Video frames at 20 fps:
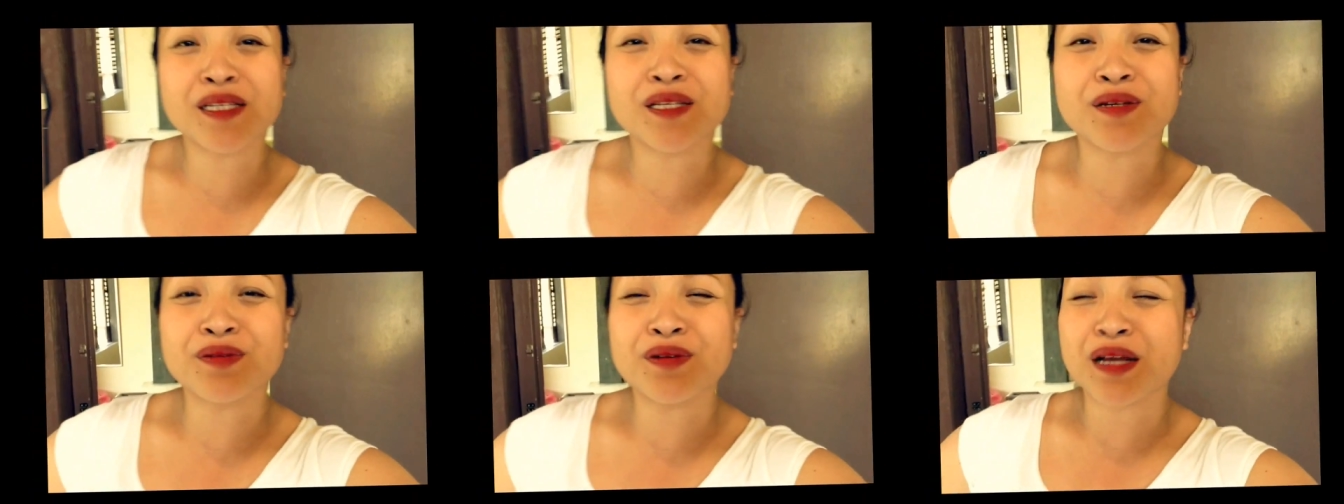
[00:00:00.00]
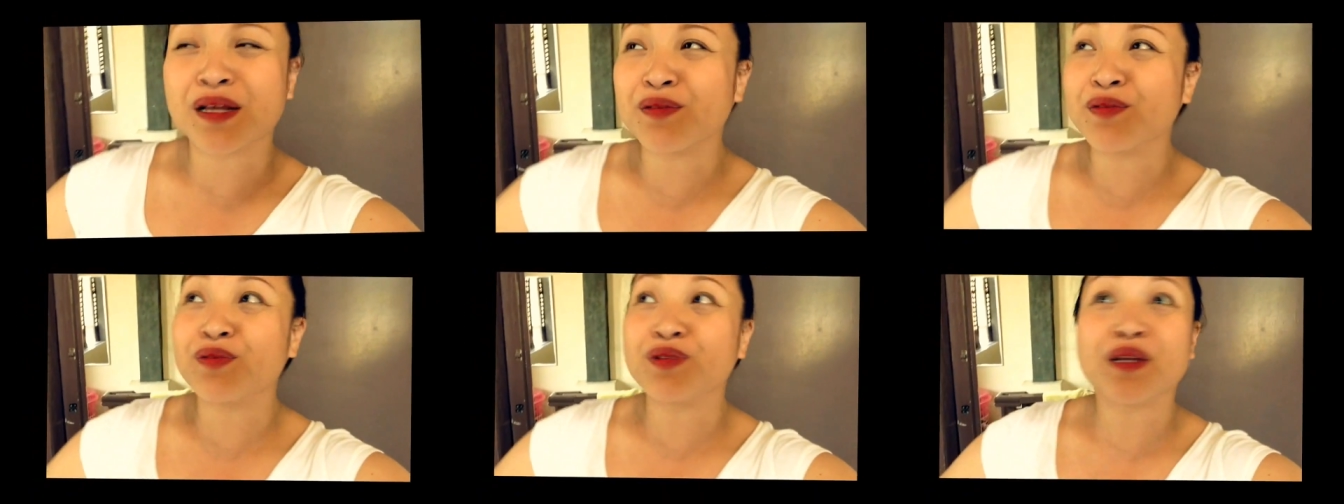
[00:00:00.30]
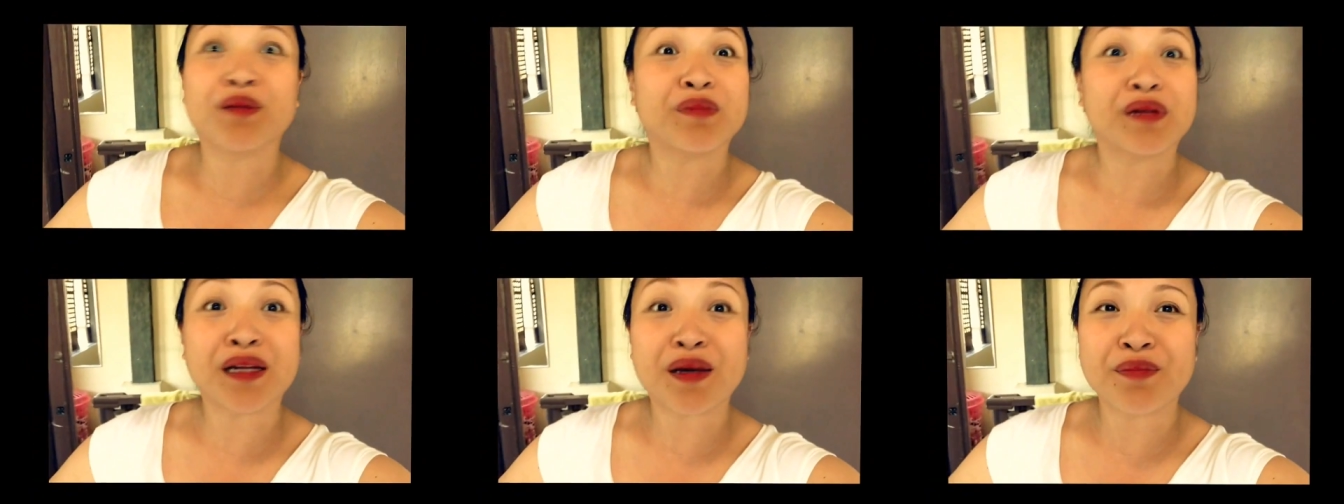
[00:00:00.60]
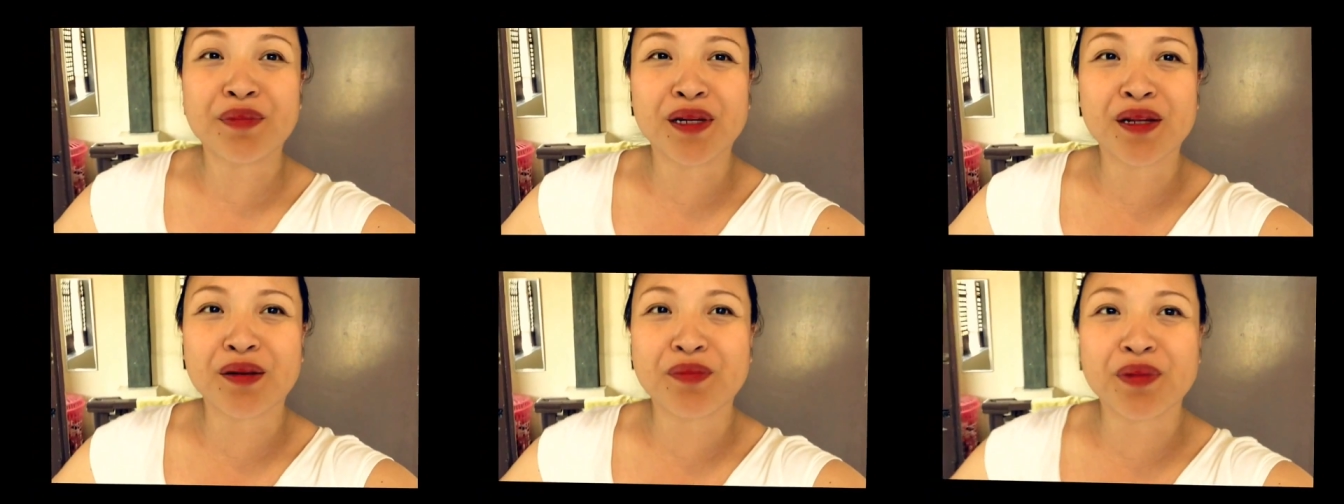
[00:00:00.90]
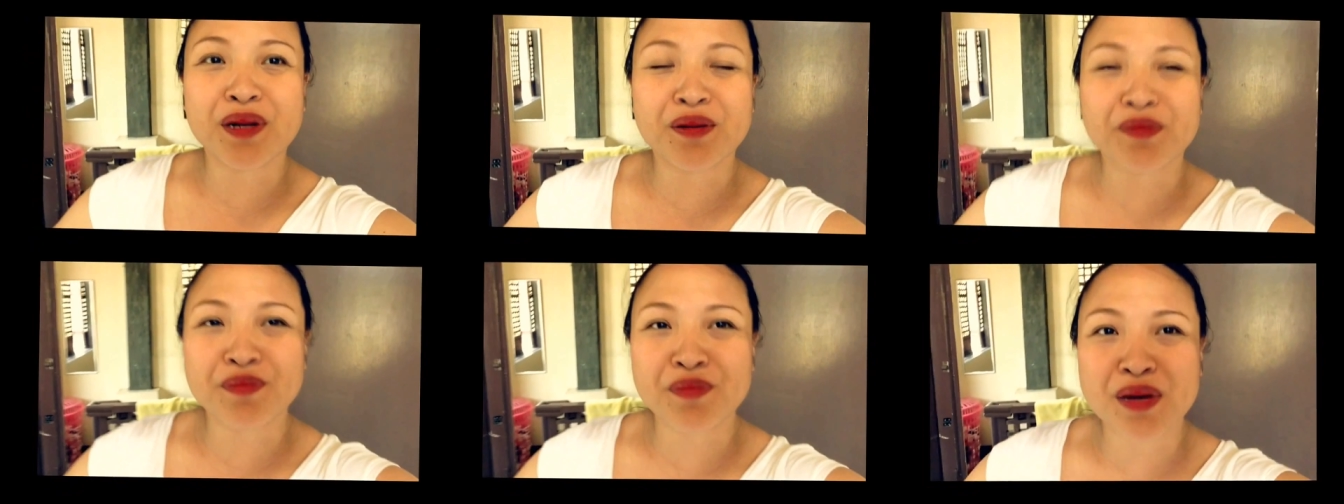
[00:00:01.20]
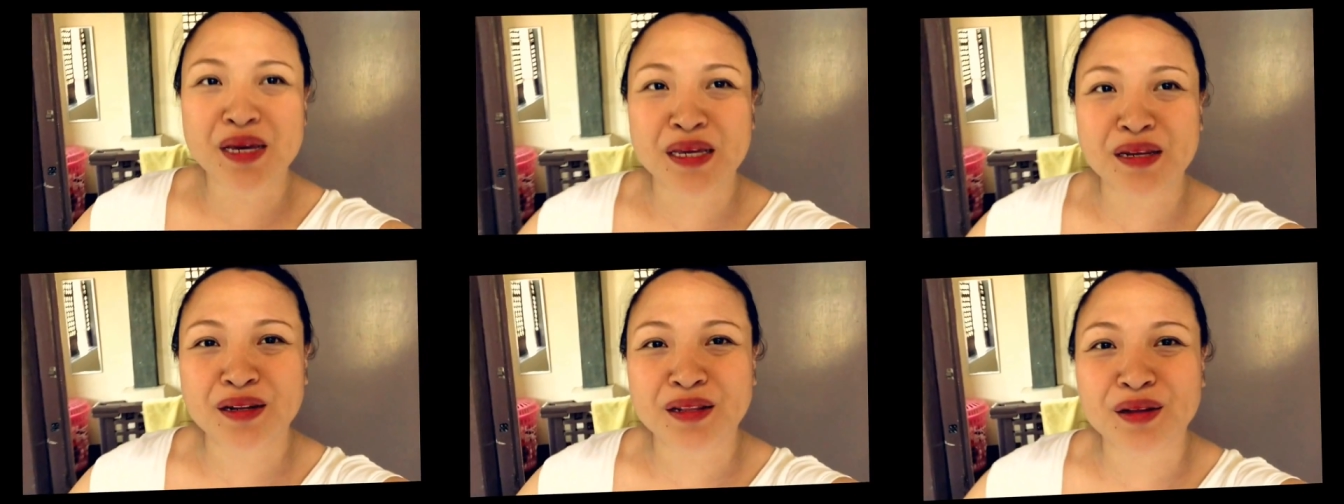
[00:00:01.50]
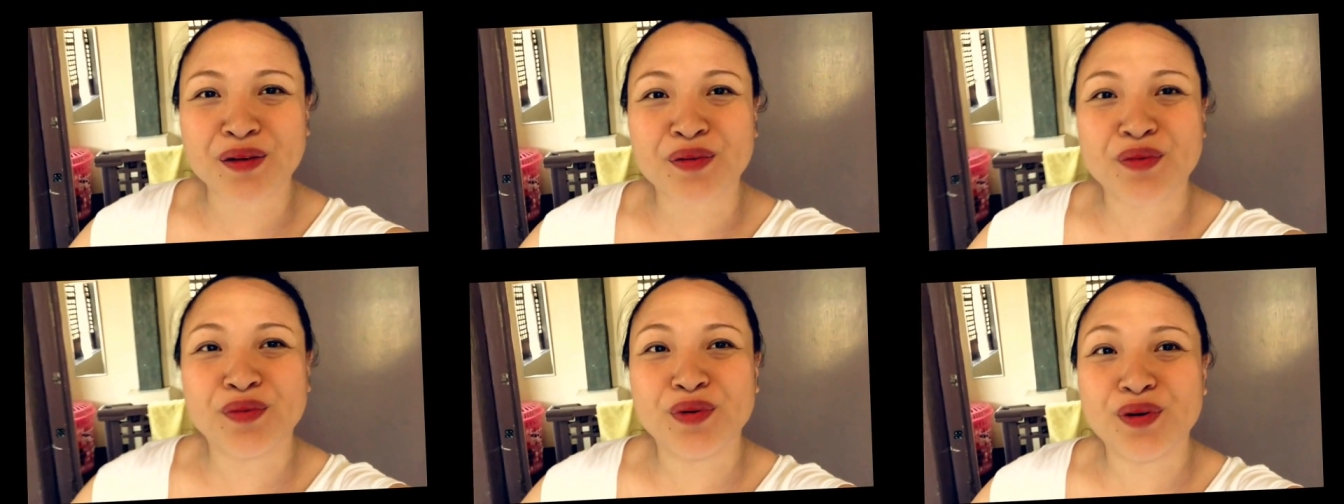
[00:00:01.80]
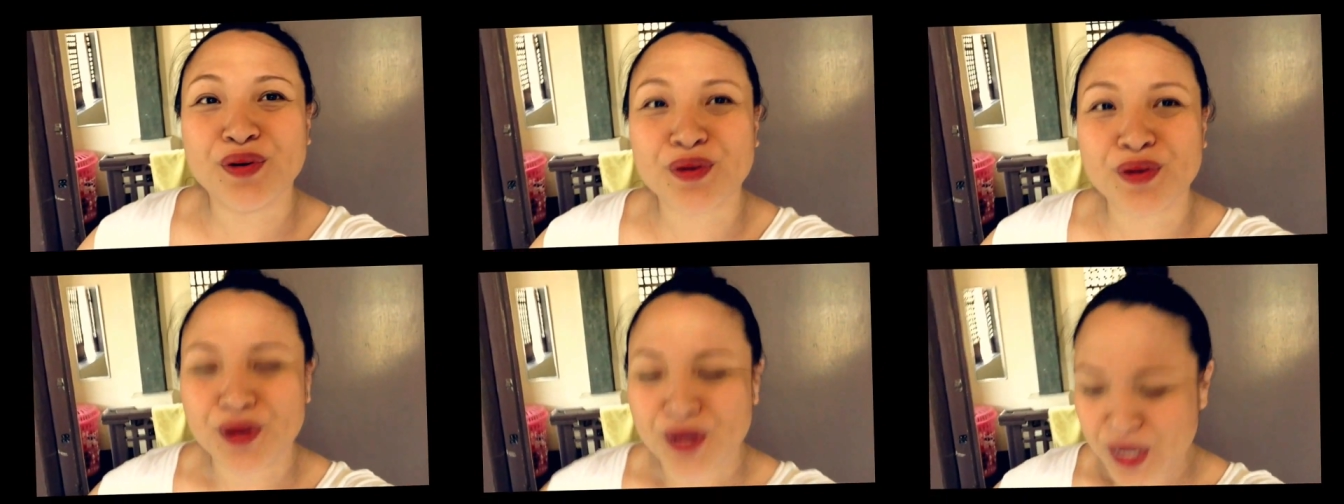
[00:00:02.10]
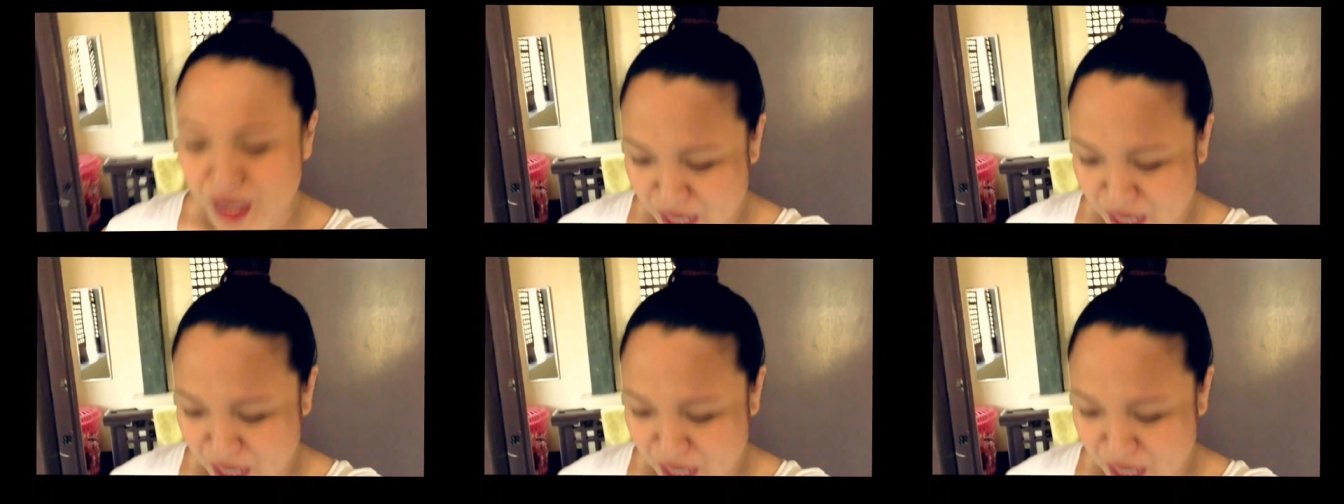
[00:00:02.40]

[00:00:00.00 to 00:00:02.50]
Sigurado niya marami na naman ang mainit ang ulo.